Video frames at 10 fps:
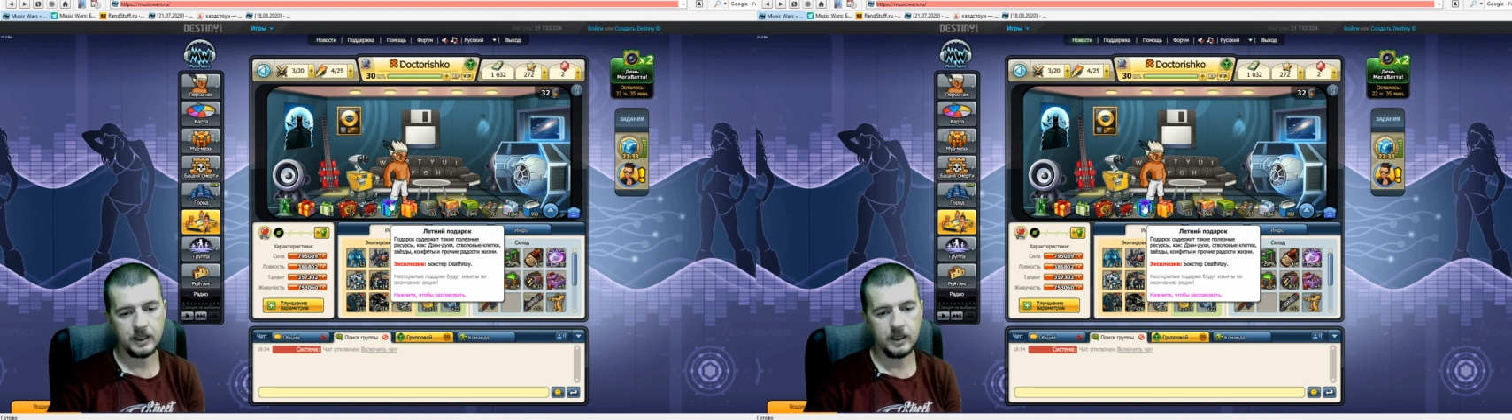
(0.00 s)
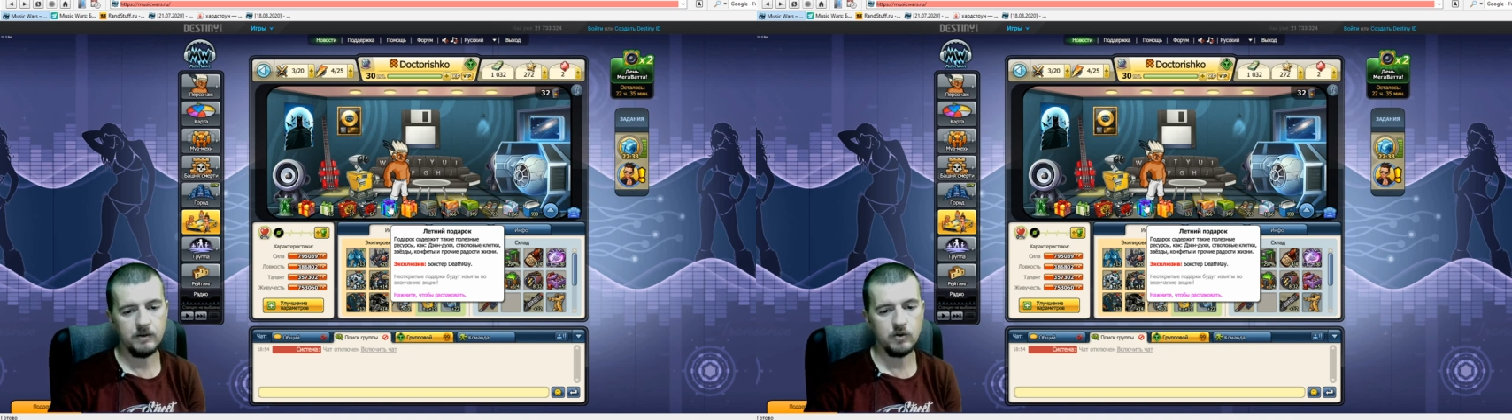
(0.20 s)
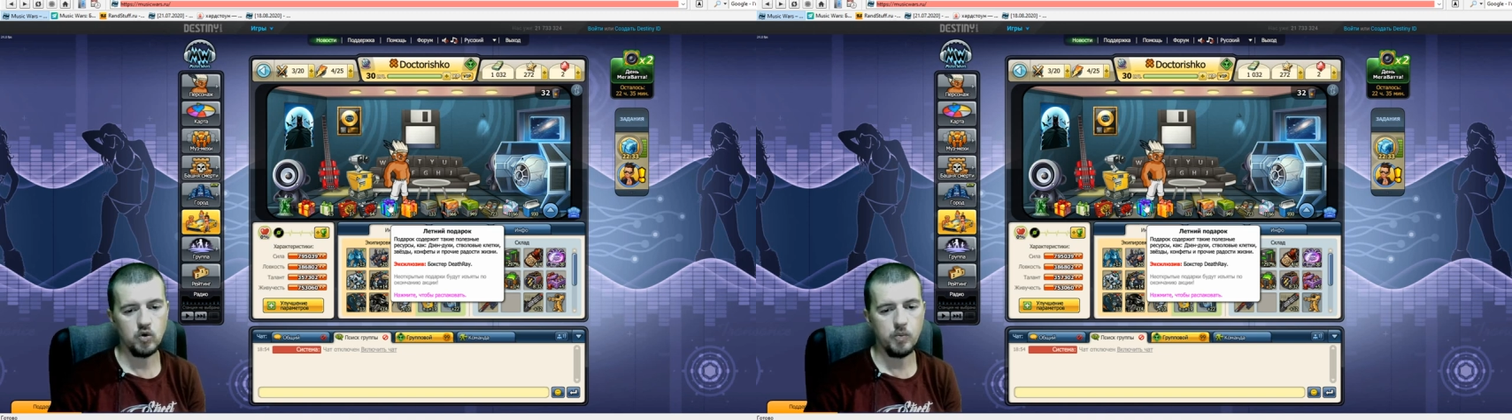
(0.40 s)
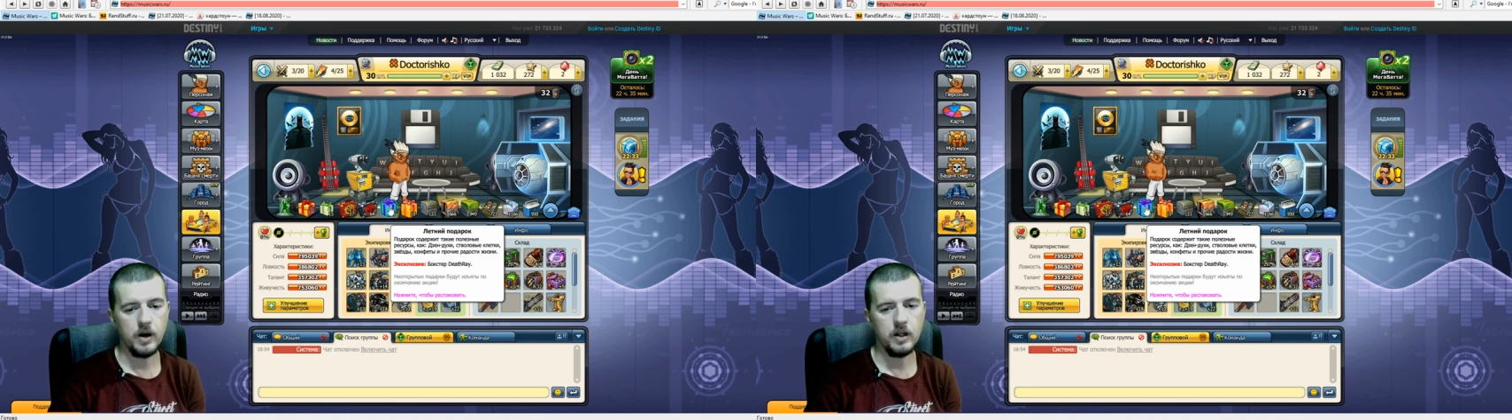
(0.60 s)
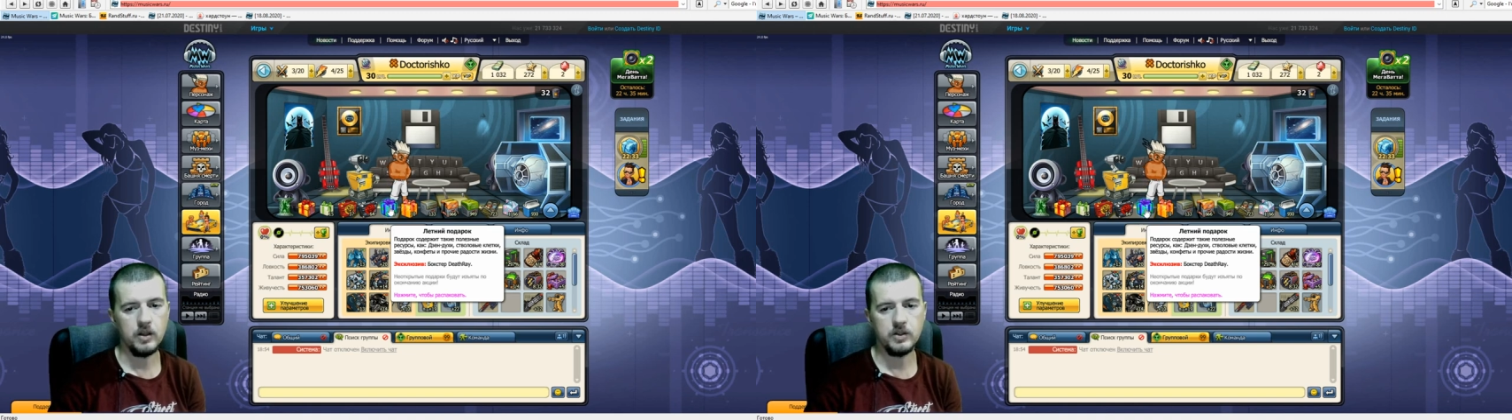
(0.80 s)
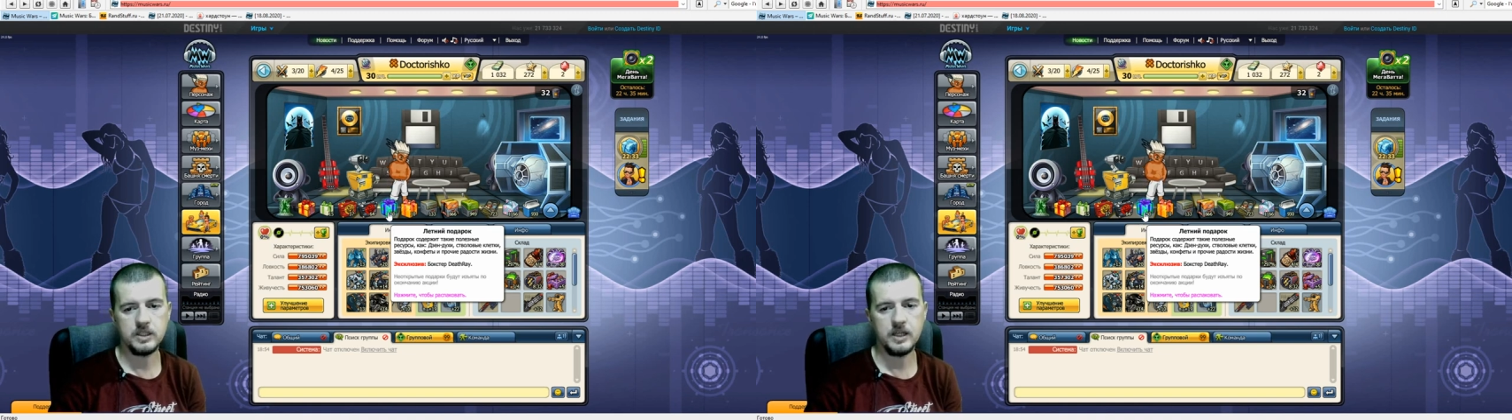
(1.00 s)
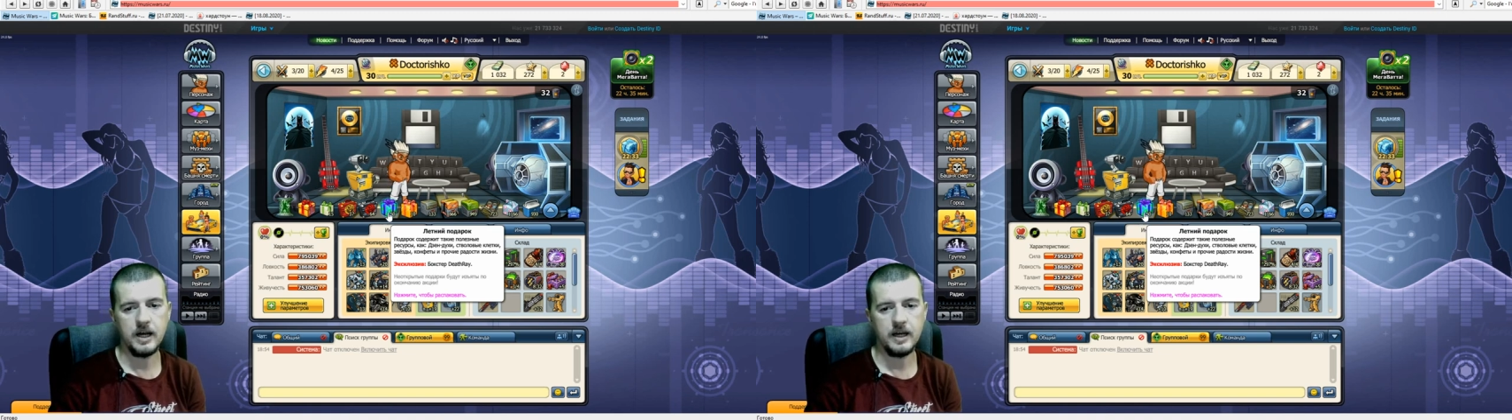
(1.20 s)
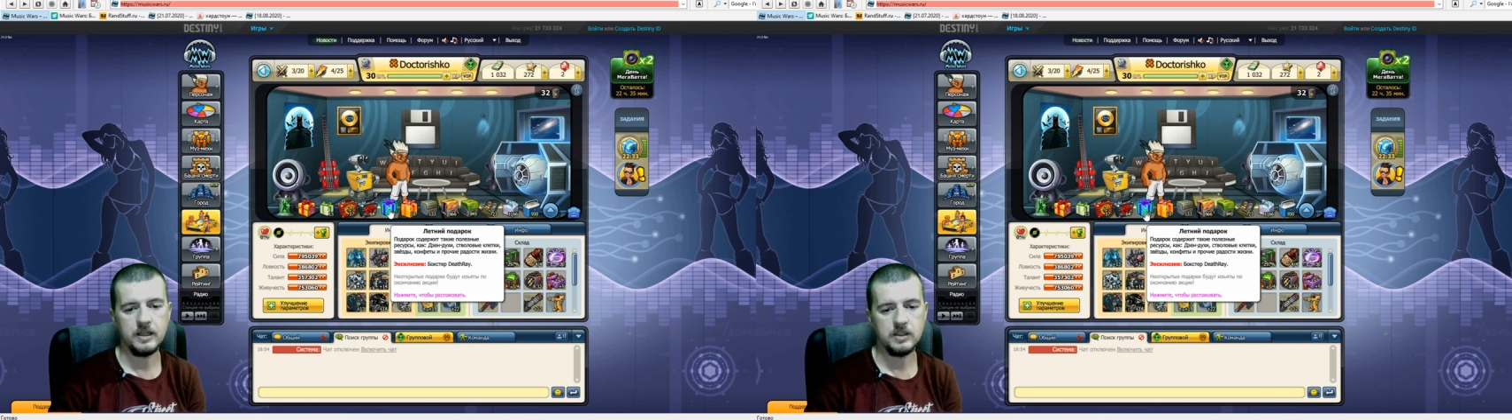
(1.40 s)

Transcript: я выкупал за